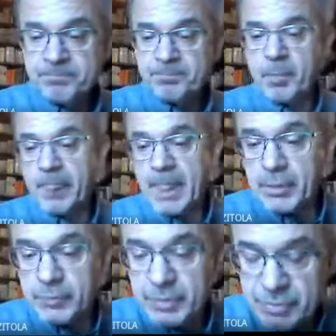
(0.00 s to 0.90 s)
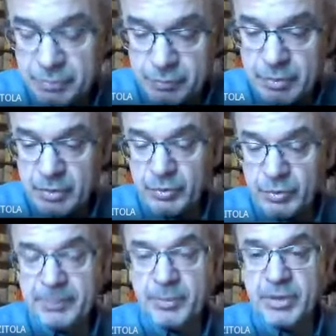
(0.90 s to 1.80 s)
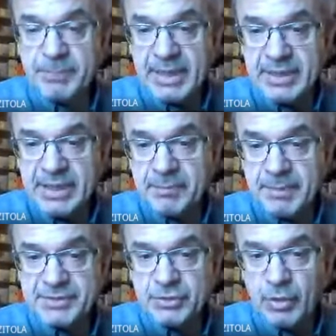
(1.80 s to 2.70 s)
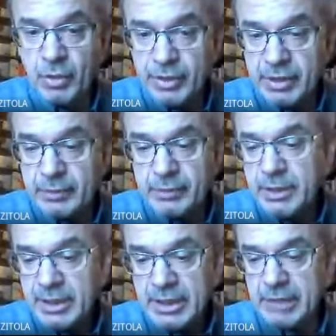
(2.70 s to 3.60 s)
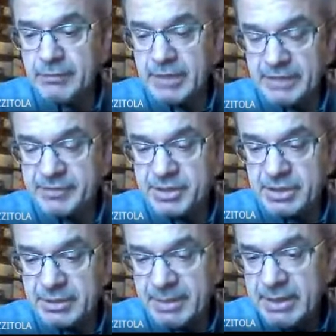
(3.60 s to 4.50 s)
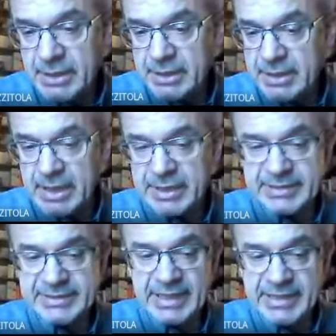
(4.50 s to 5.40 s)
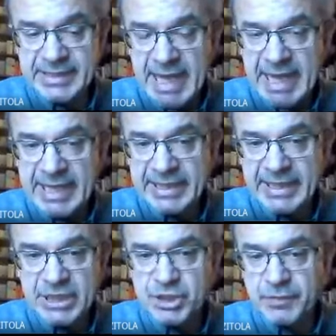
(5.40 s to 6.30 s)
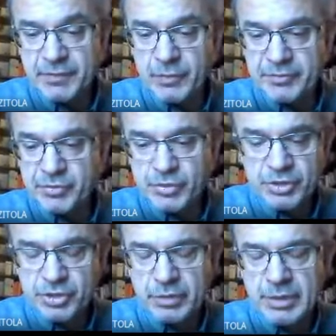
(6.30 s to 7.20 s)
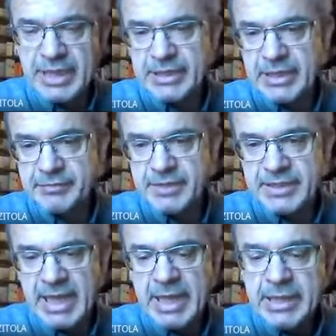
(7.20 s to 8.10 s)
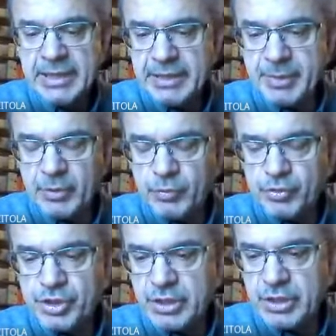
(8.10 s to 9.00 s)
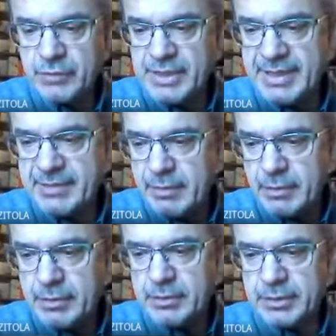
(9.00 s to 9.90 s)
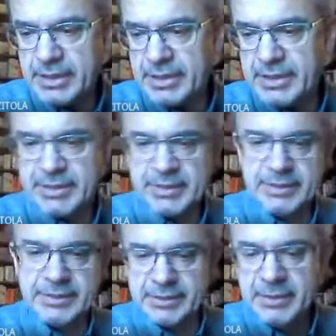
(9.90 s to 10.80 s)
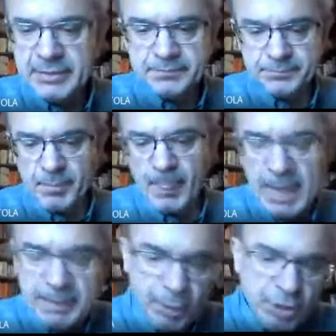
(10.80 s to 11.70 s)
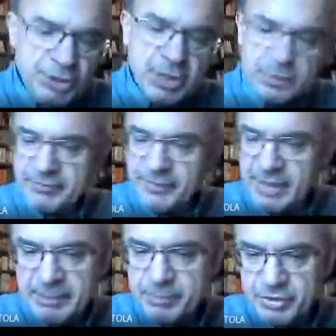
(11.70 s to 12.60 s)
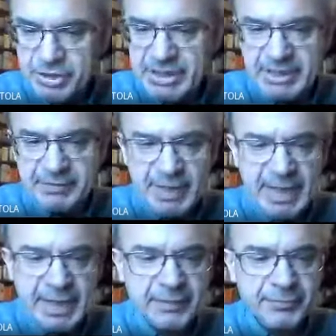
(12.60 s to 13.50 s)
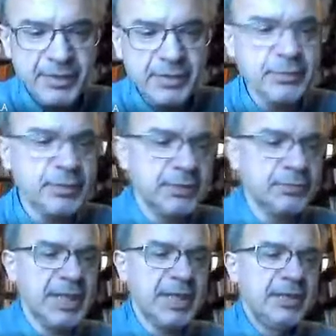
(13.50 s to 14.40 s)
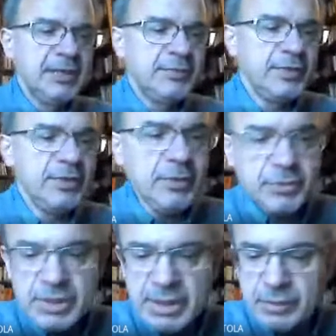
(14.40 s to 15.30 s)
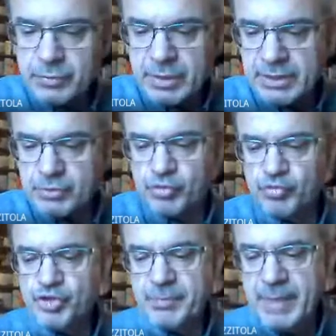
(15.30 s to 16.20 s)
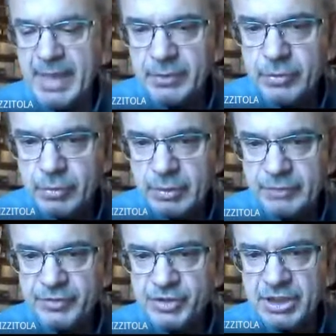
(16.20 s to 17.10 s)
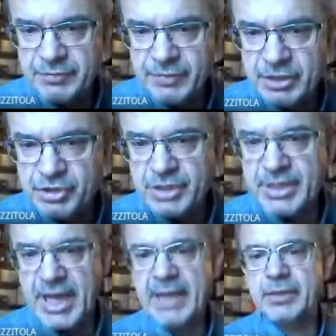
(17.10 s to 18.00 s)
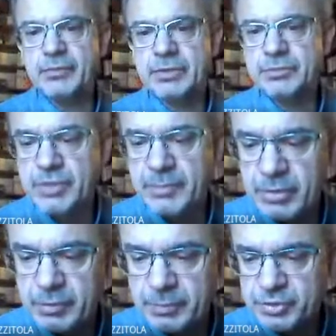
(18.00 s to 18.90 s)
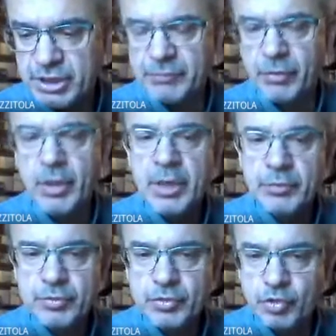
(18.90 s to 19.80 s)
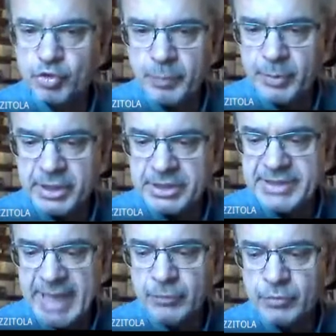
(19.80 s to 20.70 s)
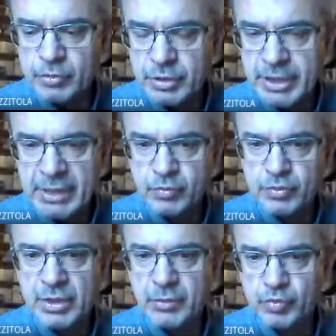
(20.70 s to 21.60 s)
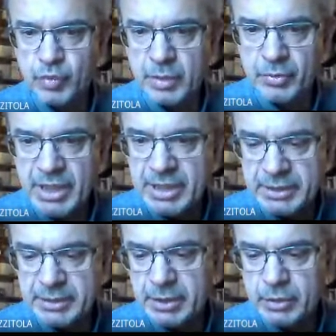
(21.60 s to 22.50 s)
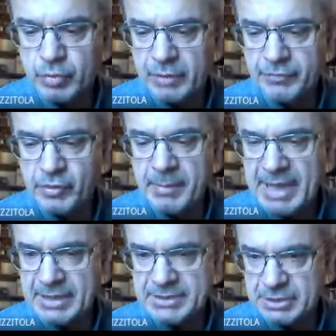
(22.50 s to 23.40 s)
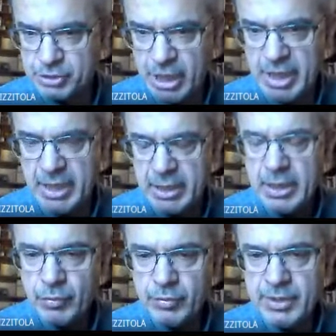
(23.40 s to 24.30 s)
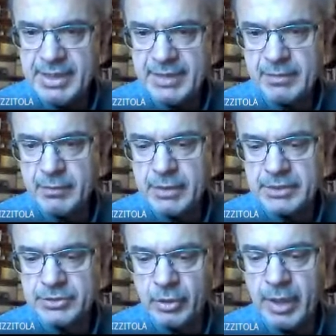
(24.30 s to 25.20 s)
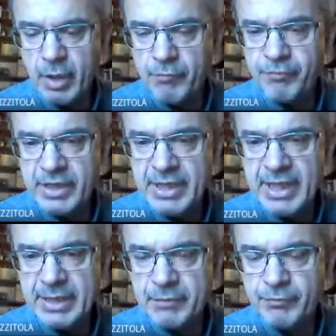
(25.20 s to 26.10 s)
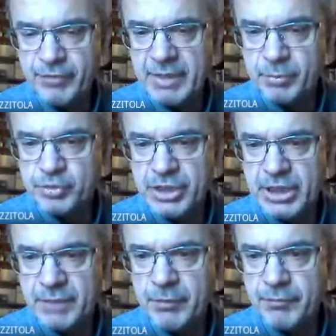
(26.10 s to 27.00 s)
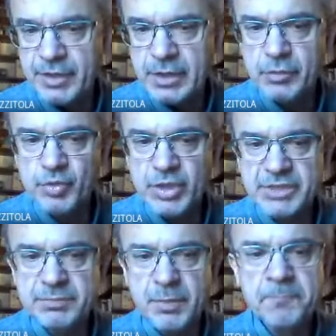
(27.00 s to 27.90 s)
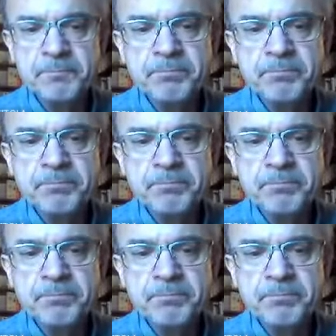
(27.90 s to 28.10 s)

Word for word: mh, mm, questo, un tipo di paradigma storico che veniva certamente dalla cristianità, i greci avevano una visione circolare della vita e per cui c'era un inizio e, mh, mm, e poi c'era una fine positiva fino a, una, fino a, così, a un raggiungimento di una felicità, di un raggiungimento positivo. Il discorso poi cristiano tornerà in tutta la cultura moderna, addirittura fino a Marx. C'è un inizio della storia e un fine, un fine positivo, il fine del comunismo.